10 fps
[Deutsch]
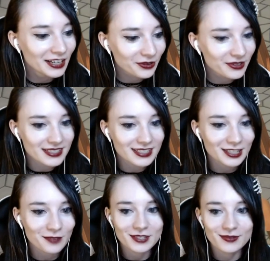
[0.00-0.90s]
Und ich
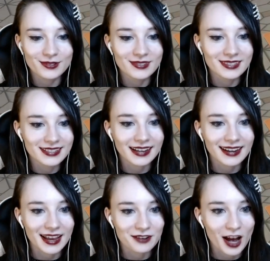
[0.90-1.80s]
glaube, das wird es uns nicht
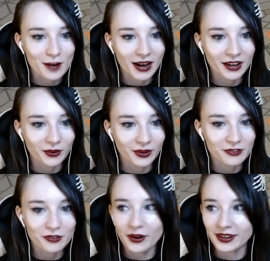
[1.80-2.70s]
gerade einfacher machen, neue
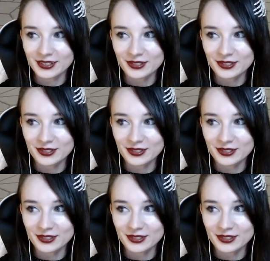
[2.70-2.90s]
Freunde